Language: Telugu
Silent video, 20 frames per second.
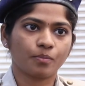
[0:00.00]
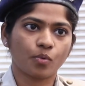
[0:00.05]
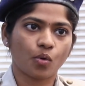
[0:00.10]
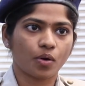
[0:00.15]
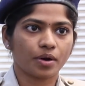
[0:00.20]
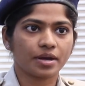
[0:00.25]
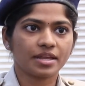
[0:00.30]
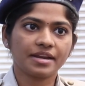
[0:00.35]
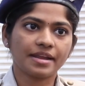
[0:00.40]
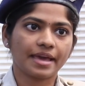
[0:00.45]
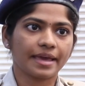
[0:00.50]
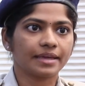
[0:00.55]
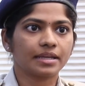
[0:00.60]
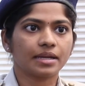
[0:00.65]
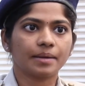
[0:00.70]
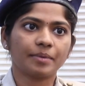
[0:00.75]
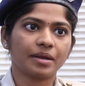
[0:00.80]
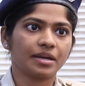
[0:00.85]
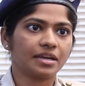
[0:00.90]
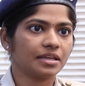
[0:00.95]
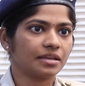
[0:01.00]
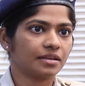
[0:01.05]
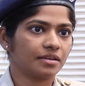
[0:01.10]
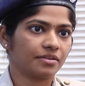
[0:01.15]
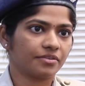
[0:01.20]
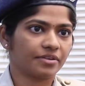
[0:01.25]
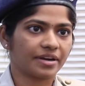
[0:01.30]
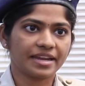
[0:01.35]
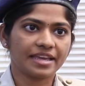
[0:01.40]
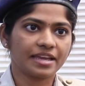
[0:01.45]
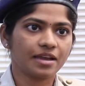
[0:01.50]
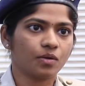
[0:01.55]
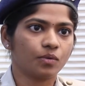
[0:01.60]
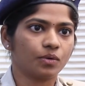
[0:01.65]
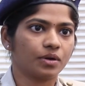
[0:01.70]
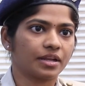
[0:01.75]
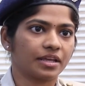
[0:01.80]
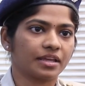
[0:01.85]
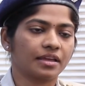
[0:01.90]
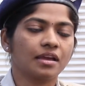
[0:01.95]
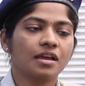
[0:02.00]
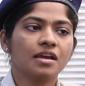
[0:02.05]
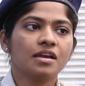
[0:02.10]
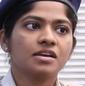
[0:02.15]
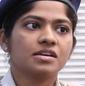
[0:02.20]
బాడీ డయాగ్రామ్ అన్నీ రెడీగా ఉంటాయి